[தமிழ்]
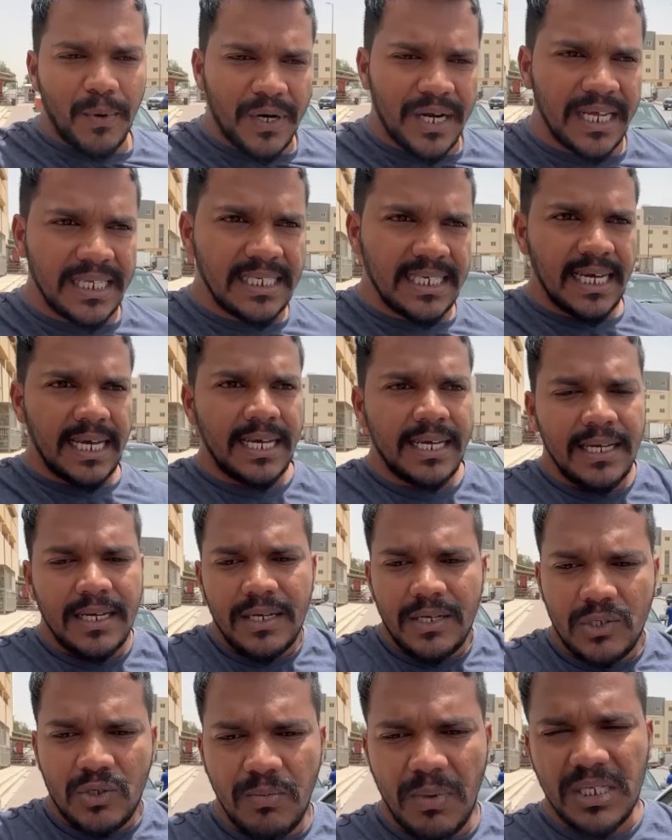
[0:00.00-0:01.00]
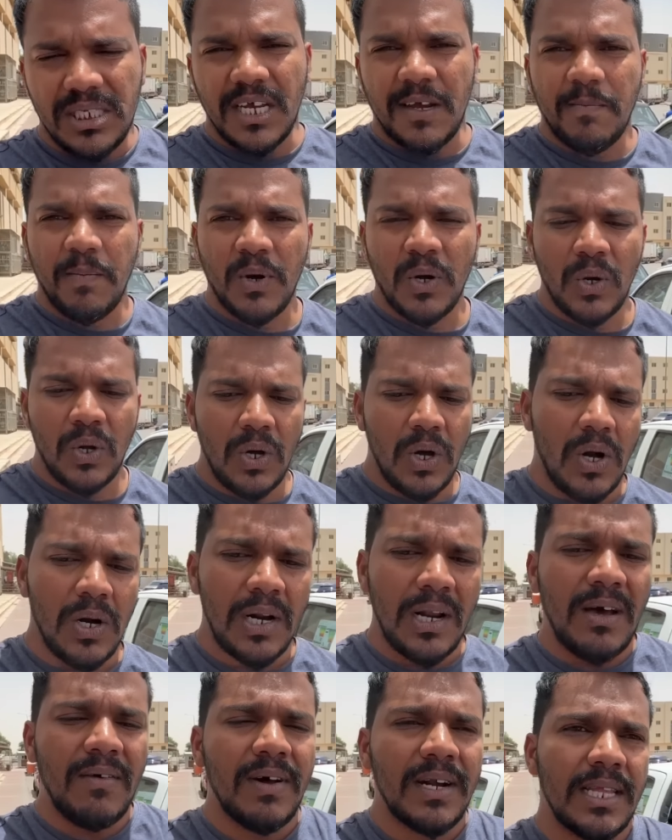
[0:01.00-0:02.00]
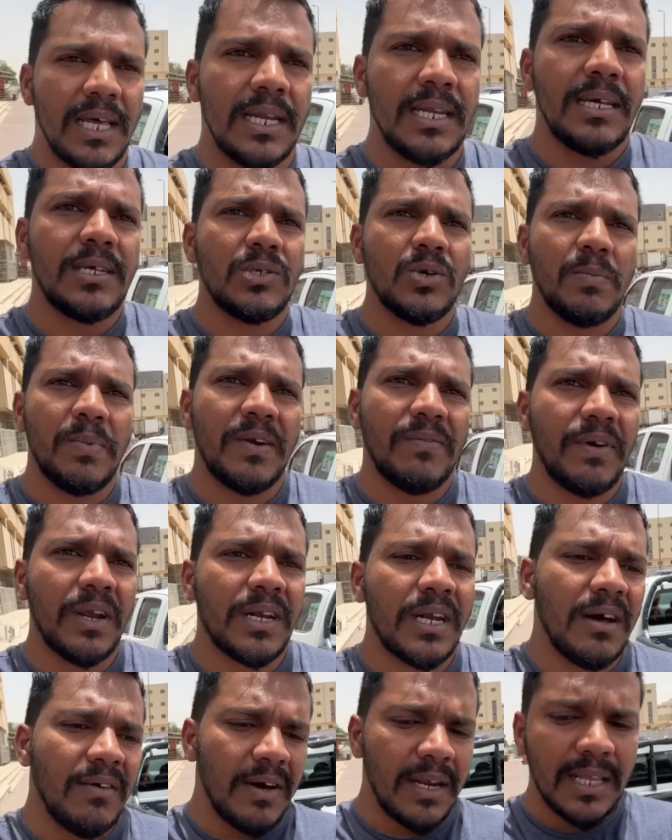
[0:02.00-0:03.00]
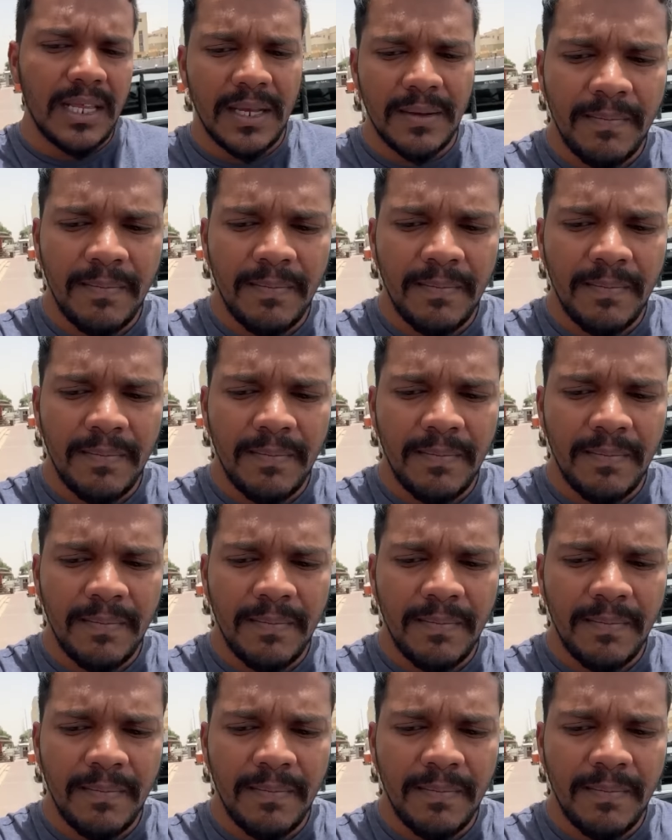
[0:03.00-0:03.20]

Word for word: போட்டாச்சுங்க சும்மா செக் பண்ணோம் ஆர்டர்லாம் வருதான்னு ஸோ பர்ஃபெக்டாக வருது